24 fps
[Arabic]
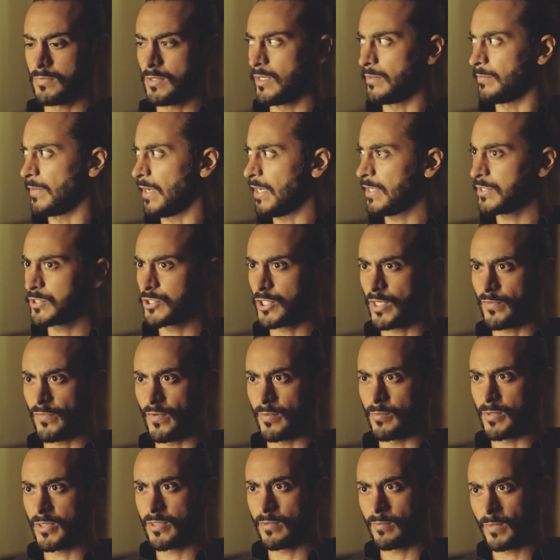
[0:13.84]
لا ما حد
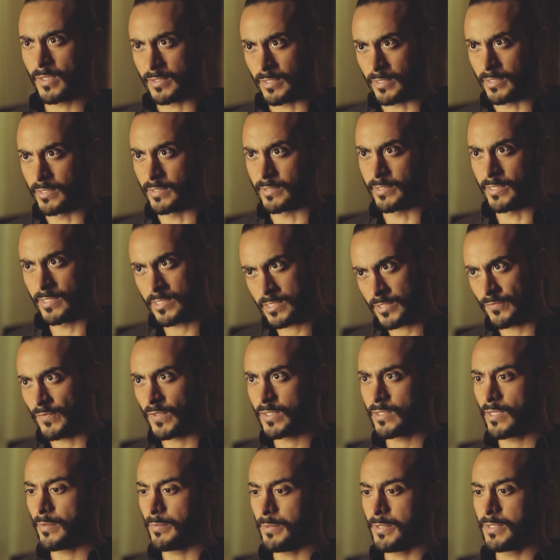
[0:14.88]
شافه مثل ما أنت قلتي لي
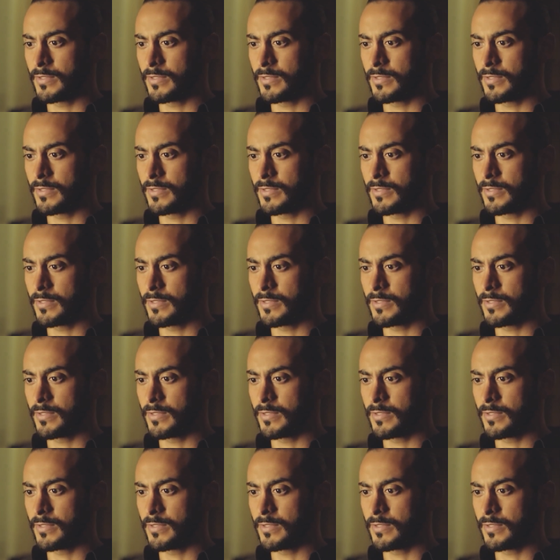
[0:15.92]
صفاته